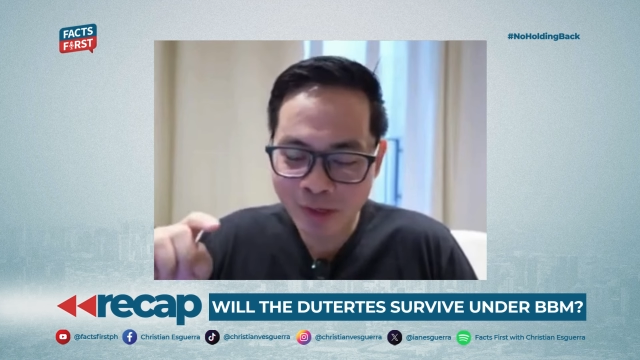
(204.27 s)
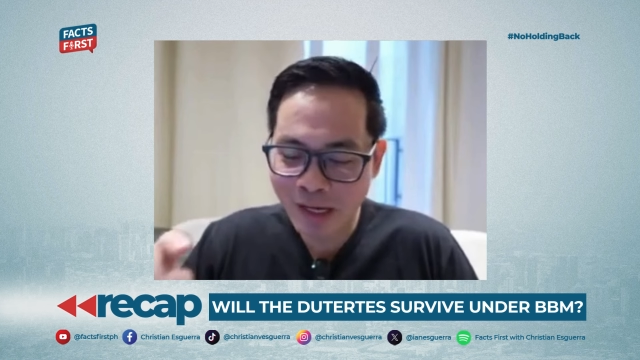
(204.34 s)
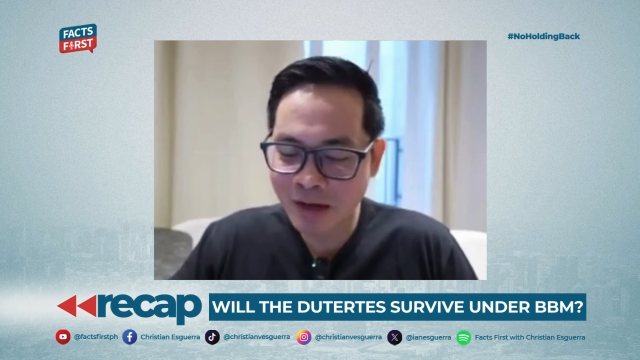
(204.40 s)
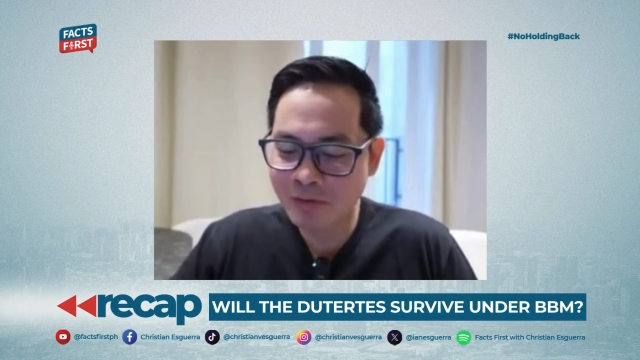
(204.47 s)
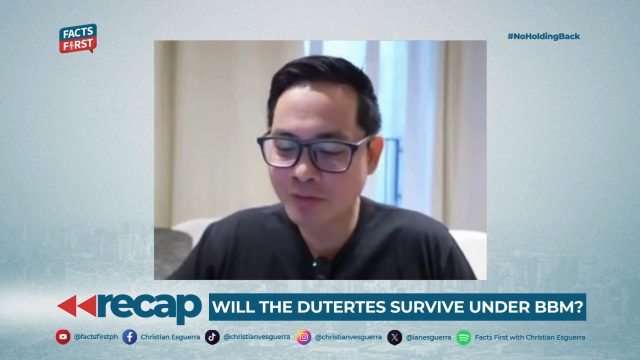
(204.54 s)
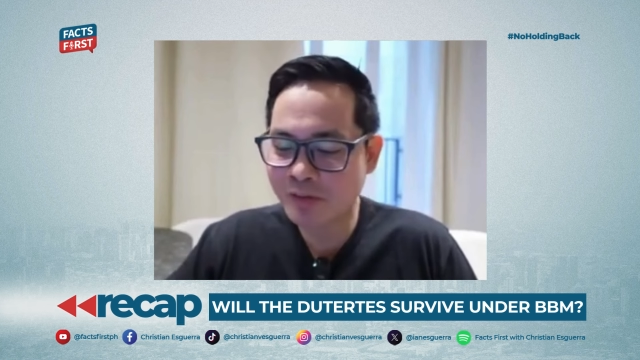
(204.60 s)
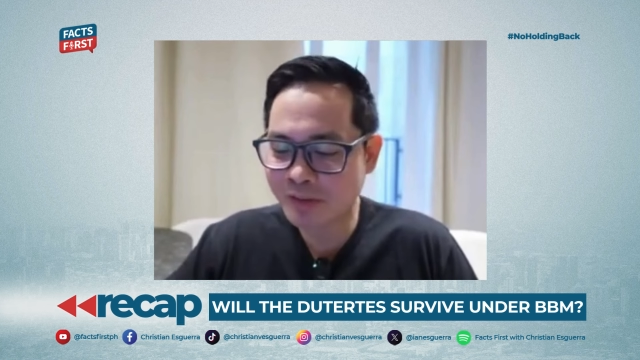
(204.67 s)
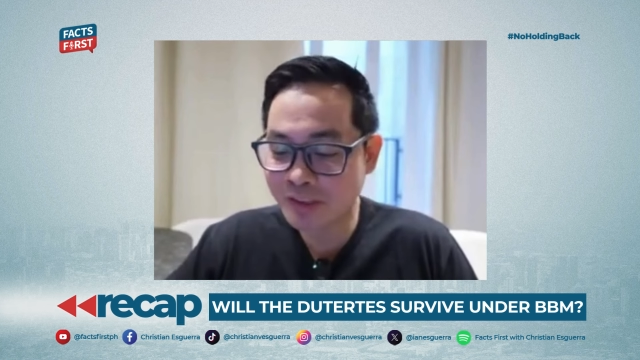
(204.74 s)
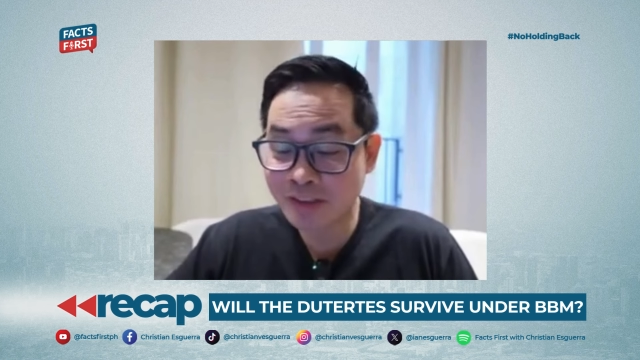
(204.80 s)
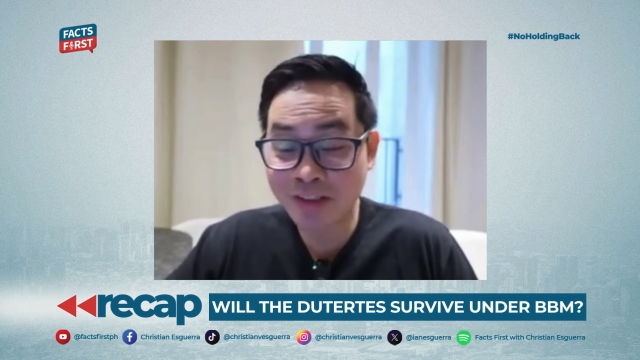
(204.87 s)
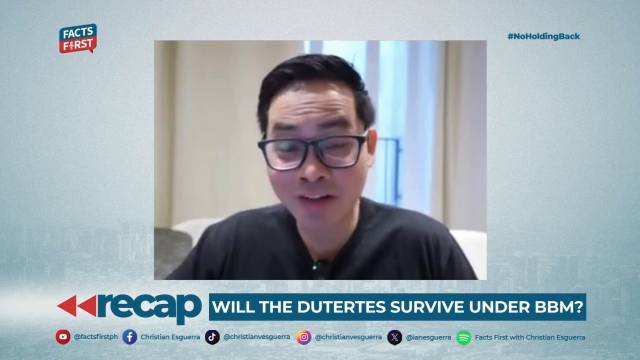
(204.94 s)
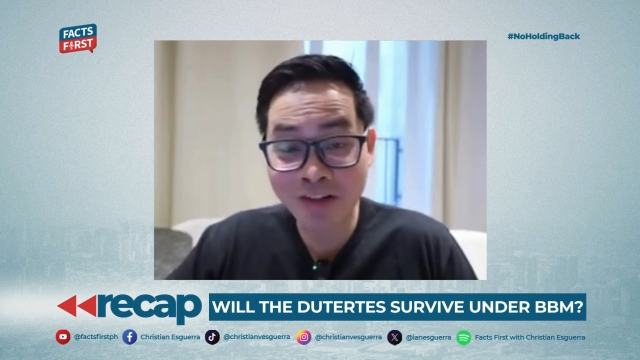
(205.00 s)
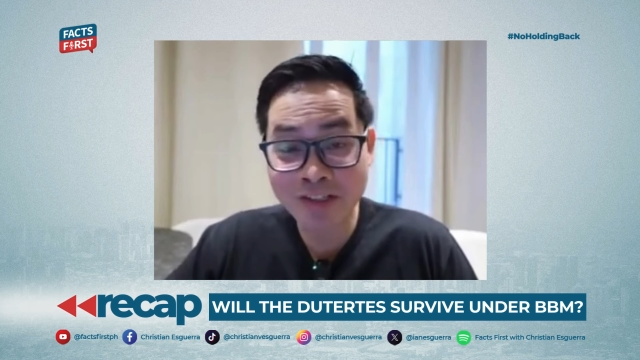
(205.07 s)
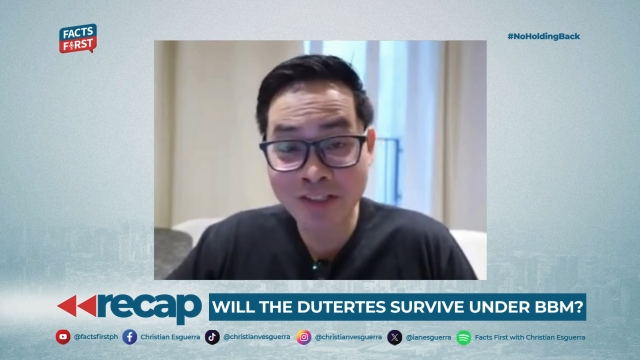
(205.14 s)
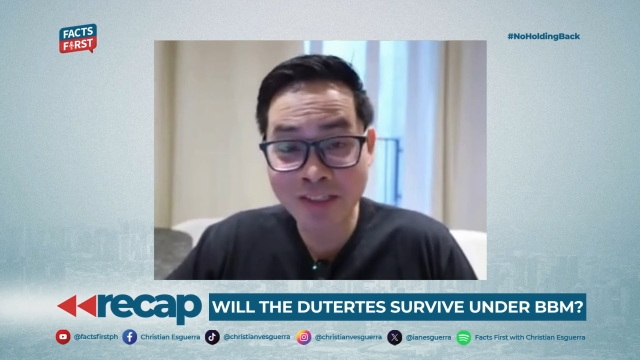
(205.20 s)
after the
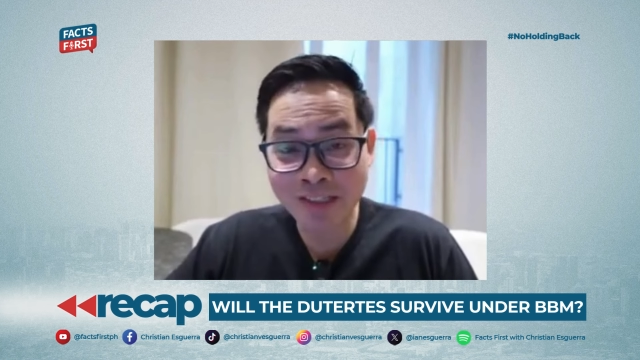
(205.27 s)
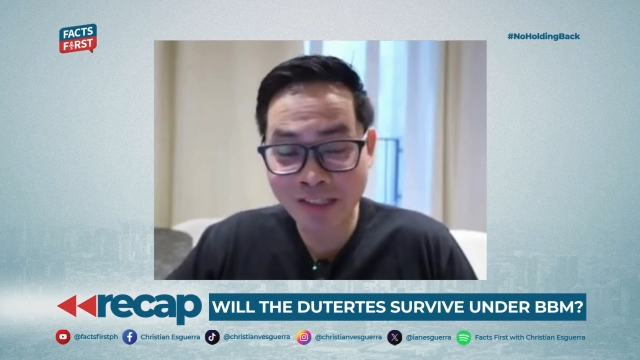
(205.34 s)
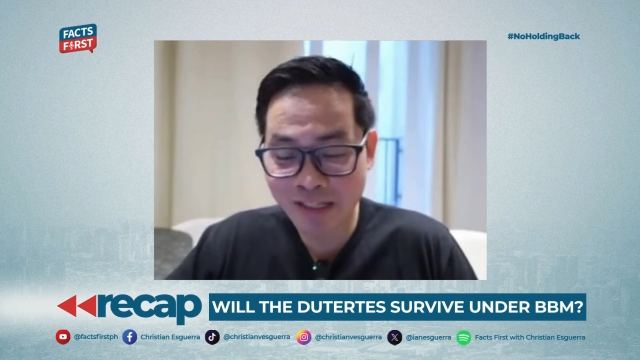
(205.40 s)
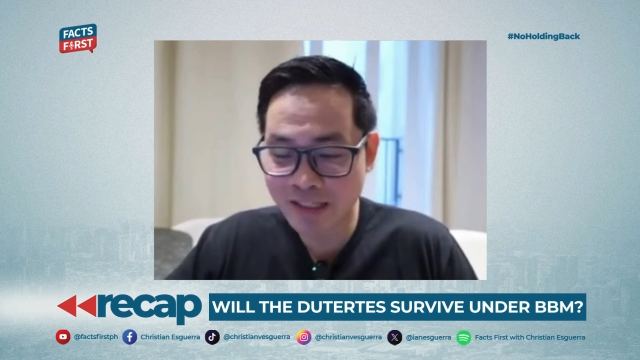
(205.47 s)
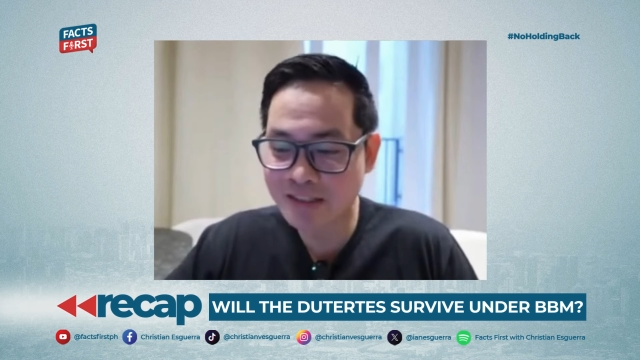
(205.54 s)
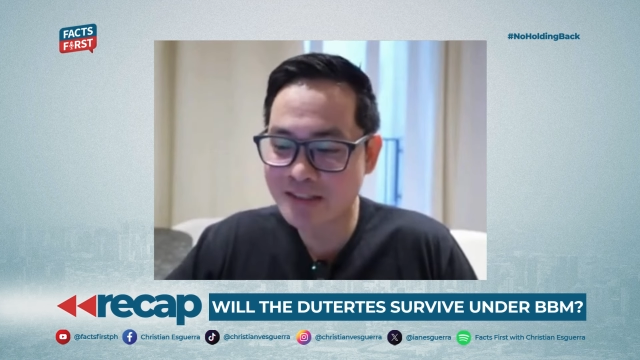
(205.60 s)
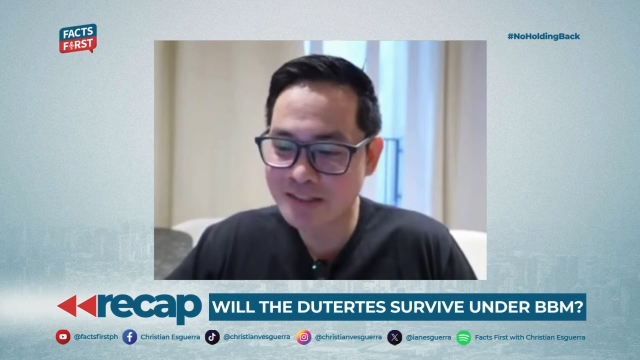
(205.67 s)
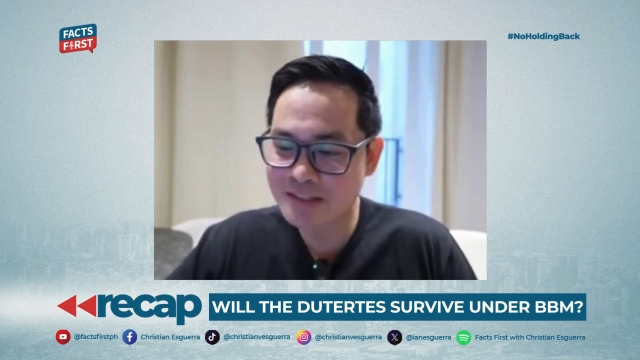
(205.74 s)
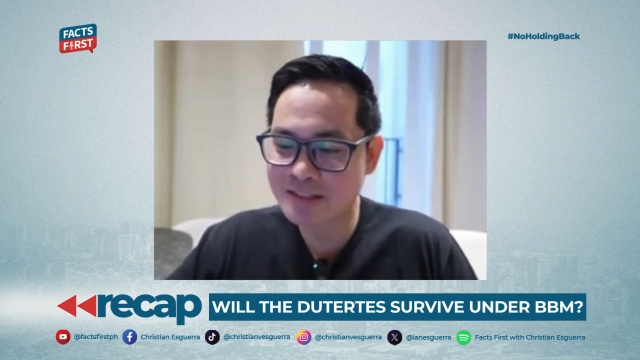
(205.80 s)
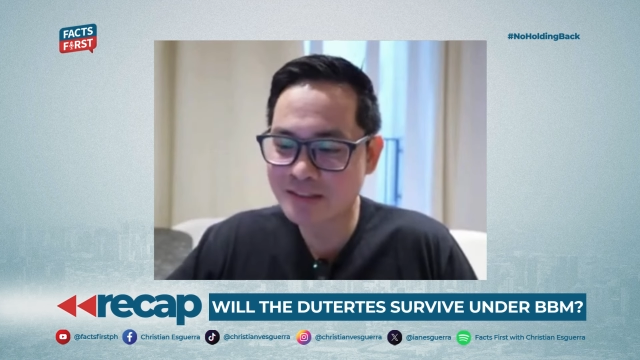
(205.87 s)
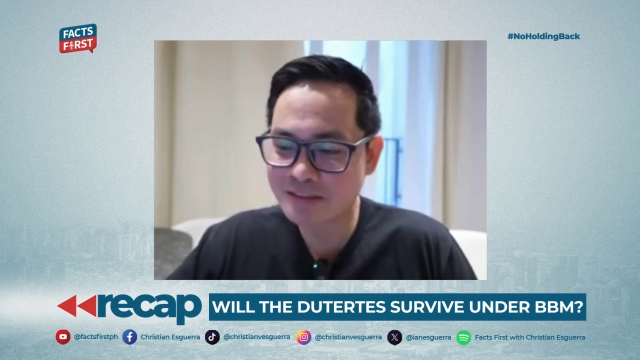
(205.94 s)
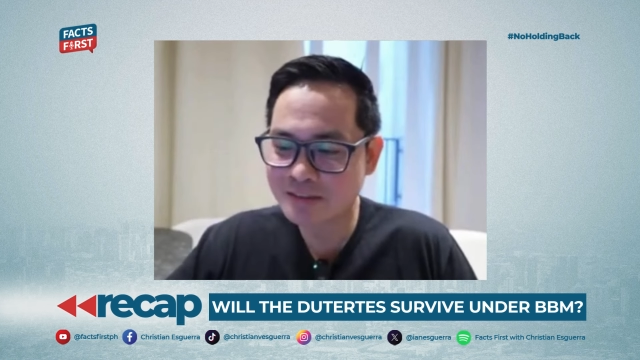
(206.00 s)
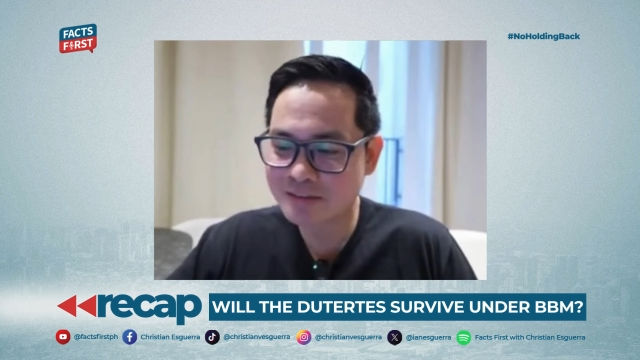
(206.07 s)
drug syndicates.